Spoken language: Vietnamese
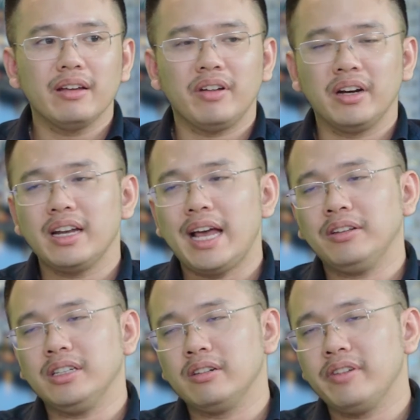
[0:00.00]
Ngân hàng
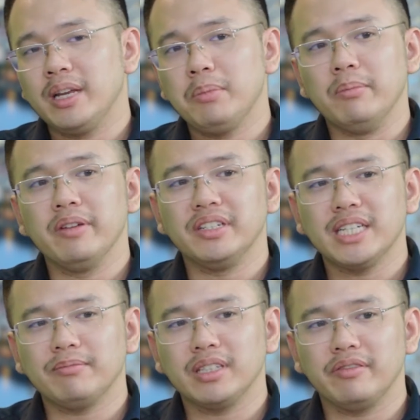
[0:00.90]
có thể cho vay đến
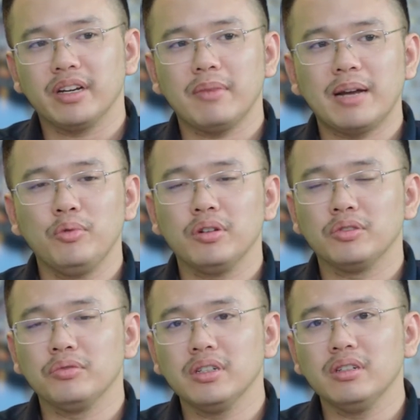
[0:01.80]
70% thì việc bạn mua được
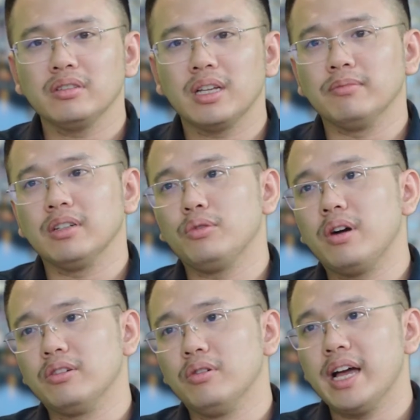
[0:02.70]
chung cư tầm từ
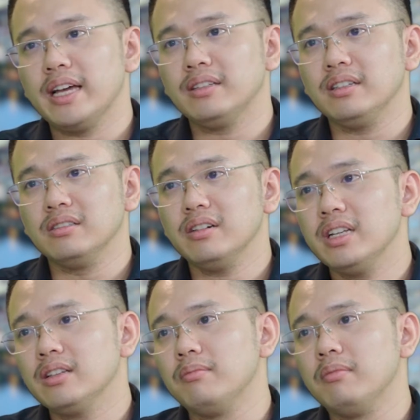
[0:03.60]
khoảng độ 2,5 tỷ
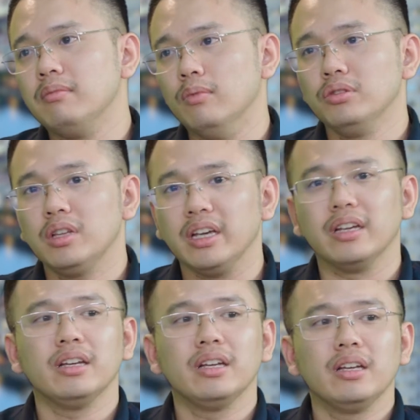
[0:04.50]
đến tầm 4 tỷ,
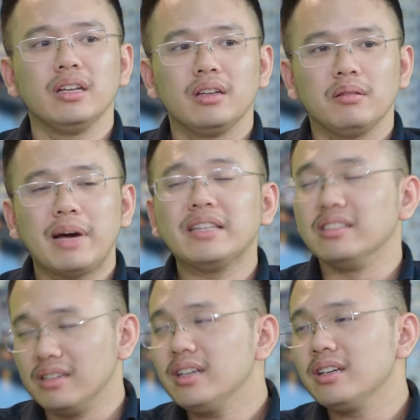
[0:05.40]
3,5
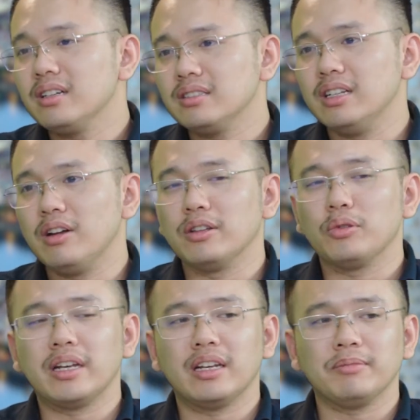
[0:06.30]
tỷ thì là hoàn
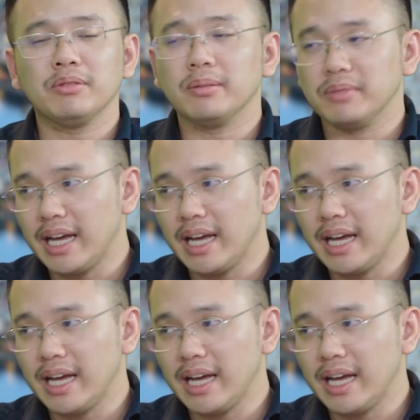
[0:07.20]
toàn nằm trong tầm